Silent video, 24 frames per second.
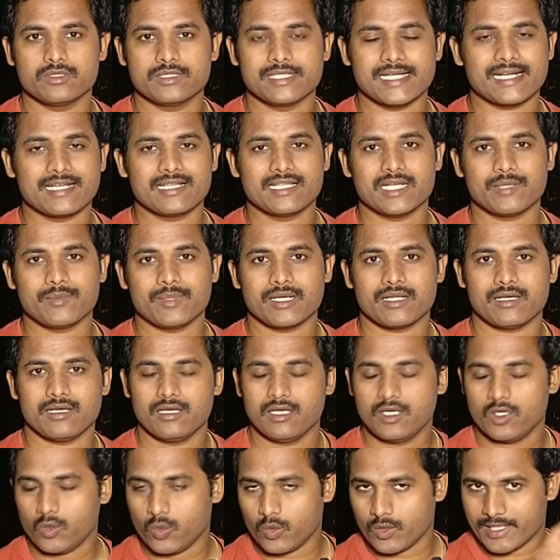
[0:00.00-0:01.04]
జరగదనమాట
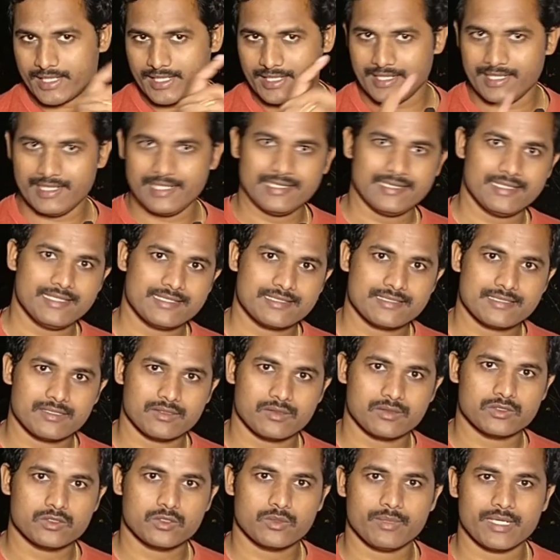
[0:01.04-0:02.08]
ఒకే లెంత్
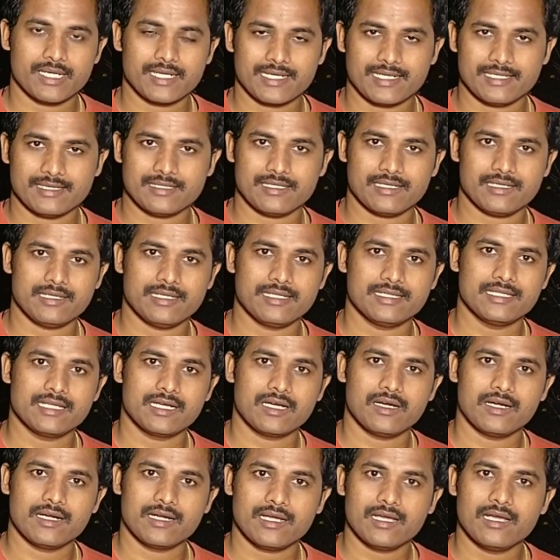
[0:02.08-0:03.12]
ఇస్తారు సో మనకి ఎంత
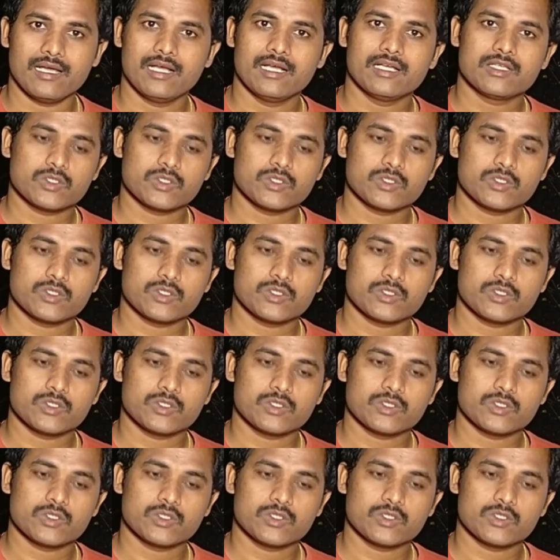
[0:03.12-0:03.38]
లెంత్గా అంటే